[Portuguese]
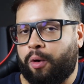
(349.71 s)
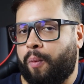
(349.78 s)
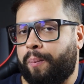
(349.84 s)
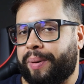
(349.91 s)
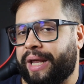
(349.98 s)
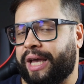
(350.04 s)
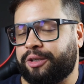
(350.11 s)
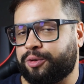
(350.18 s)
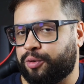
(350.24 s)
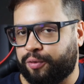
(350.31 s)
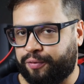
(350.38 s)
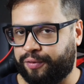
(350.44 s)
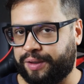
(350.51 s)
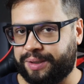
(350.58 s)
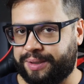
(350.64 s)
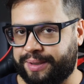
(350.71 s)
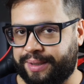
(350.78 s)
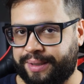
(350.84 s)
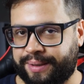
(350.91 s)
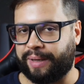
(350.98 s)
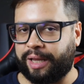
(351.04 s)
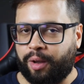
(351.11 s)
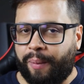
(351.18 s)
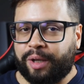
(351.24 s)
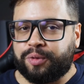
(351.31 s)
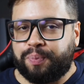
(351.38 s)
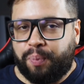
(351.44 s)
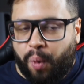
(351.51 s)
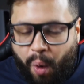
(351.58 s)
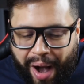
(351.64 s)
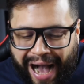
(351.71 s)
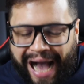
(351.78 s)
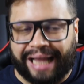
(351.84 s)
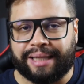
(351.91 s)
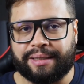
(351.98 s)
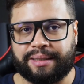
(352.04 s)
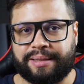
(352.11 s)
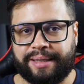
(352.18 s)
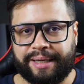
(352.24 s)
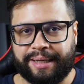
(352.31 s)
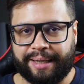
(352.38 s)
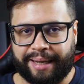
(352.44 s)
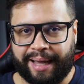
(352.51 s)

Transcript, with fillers: o prédio do Fisk para dar umas porradas nele